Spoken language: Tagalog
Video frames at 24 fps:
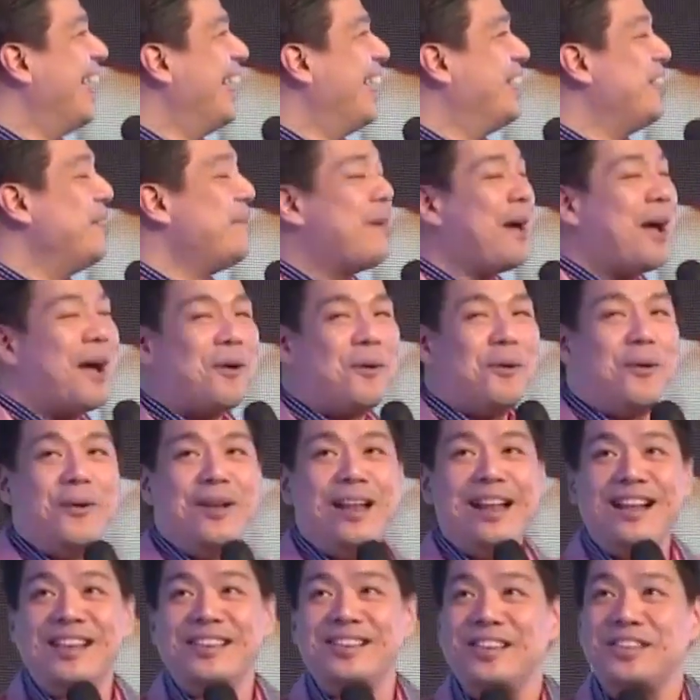Yung mga
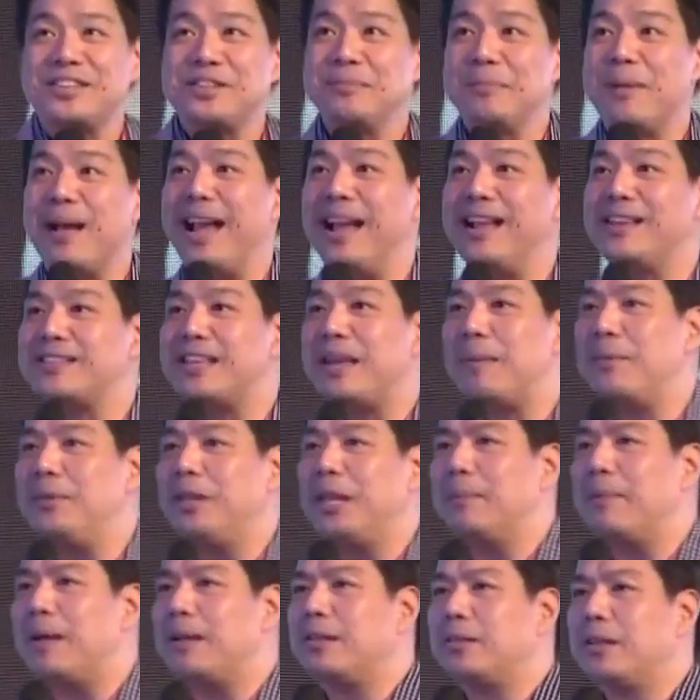kulang sa smile. Sabi ng
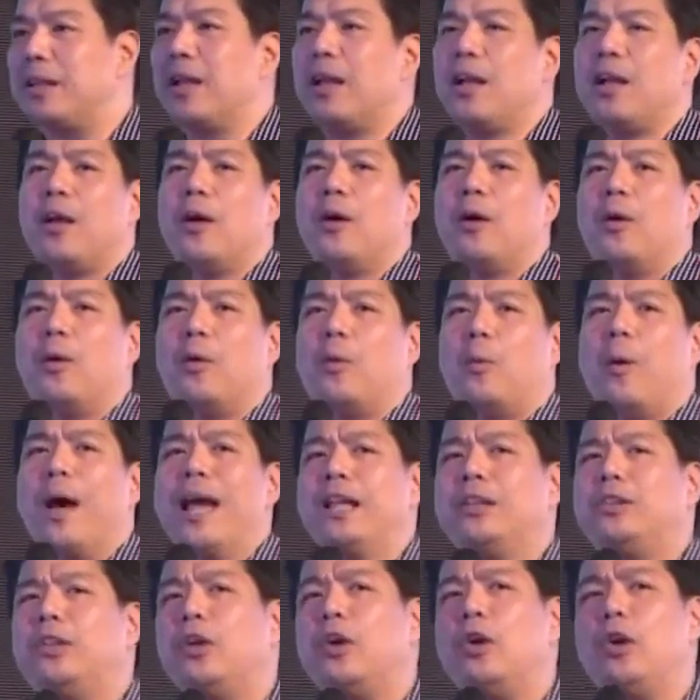iba, why
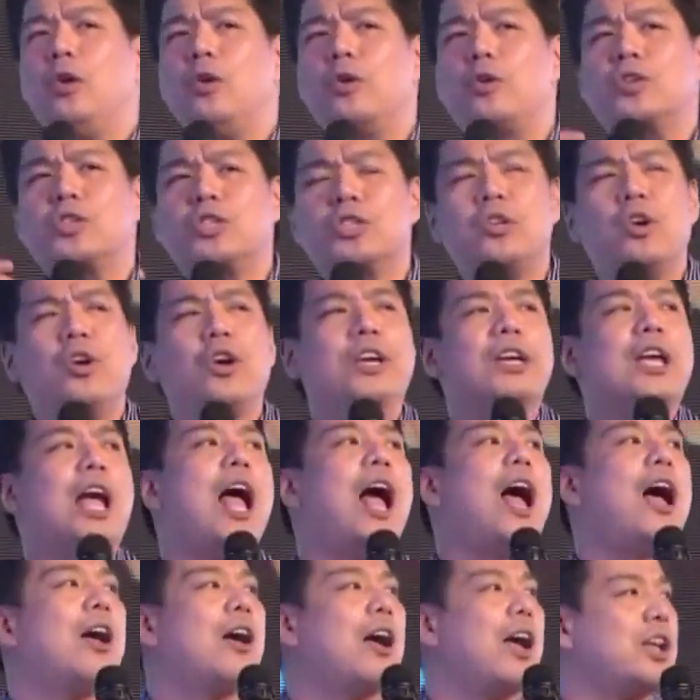do you look so
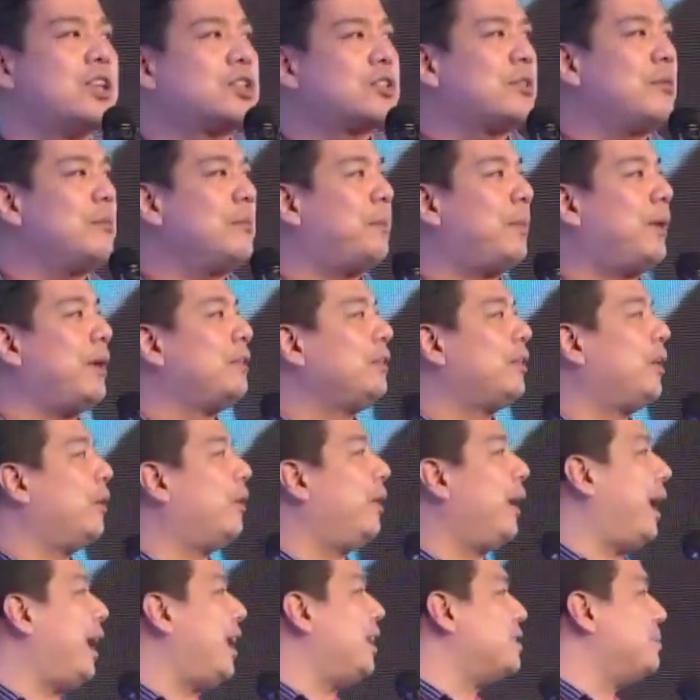young as compared to your
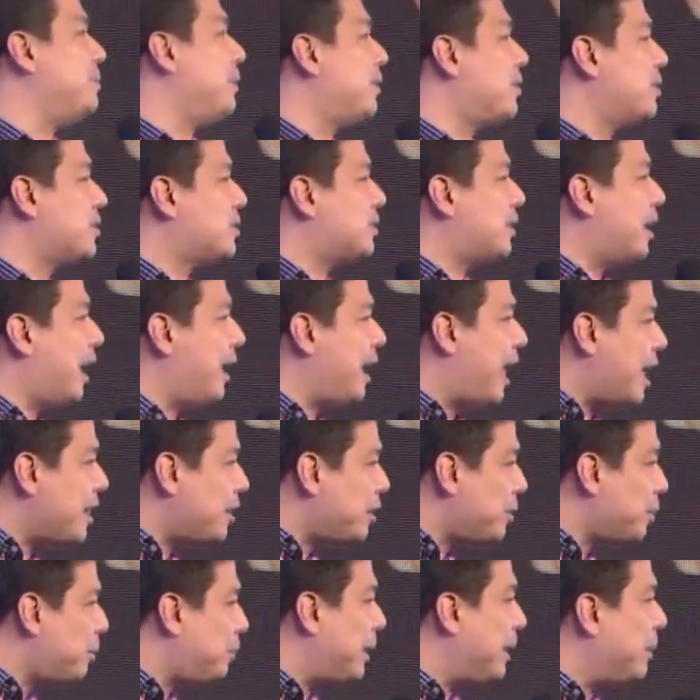age? Because a lot
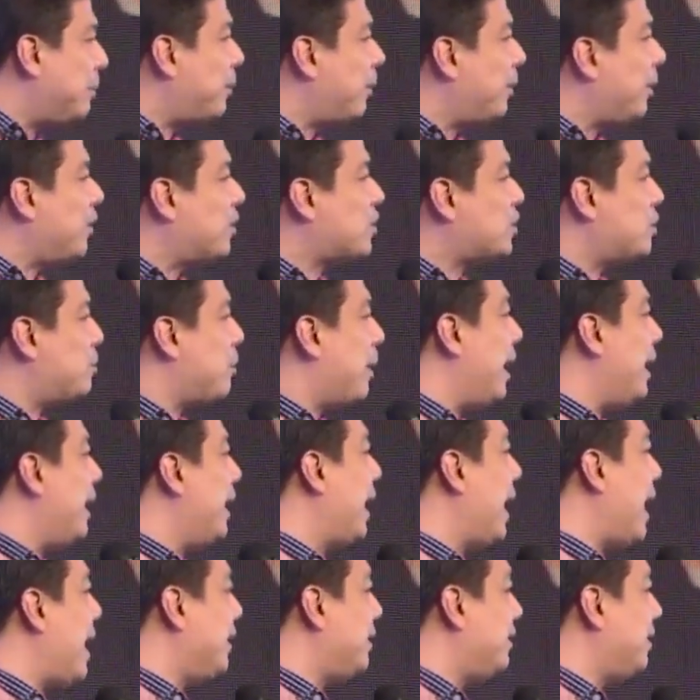of people are
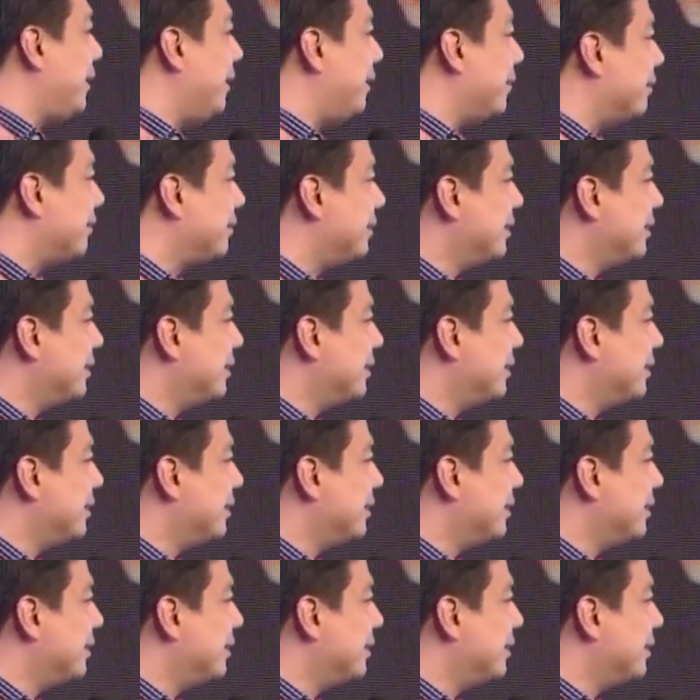smiling at you.